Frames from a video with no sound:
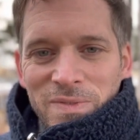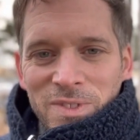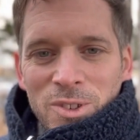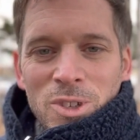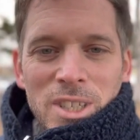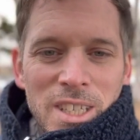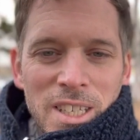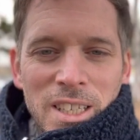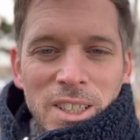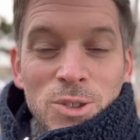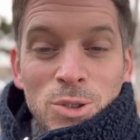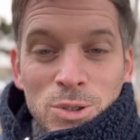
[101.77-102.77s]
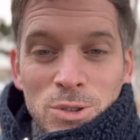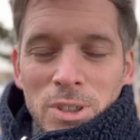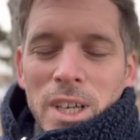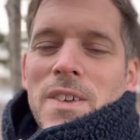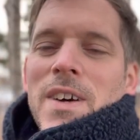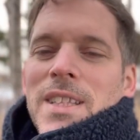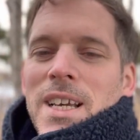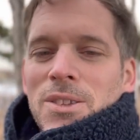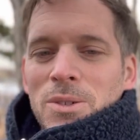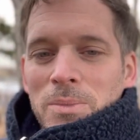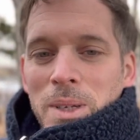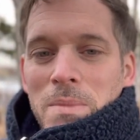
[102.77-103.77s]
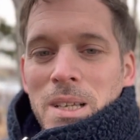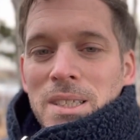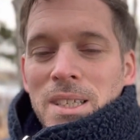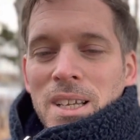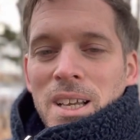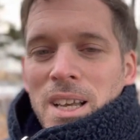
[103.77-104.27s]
雪一つとか言わないと思います